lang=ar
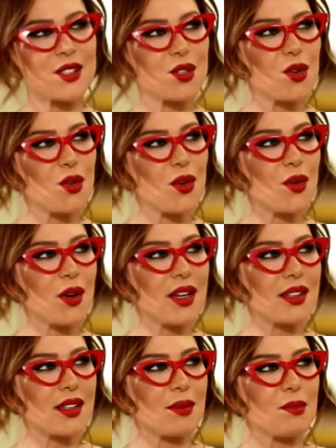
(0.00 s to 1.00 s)
سو so
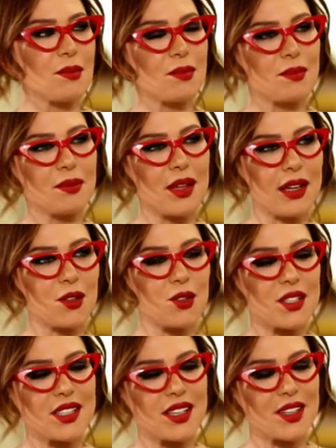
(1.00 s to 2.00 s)
قلت
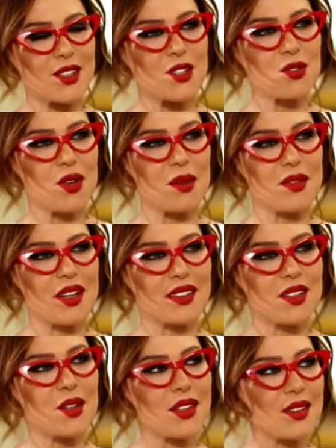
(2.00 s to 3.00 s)
بنعكس هيك شوي
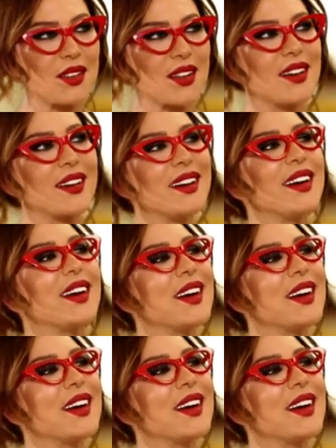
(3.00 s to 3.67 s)
بنعطيهم تكسريها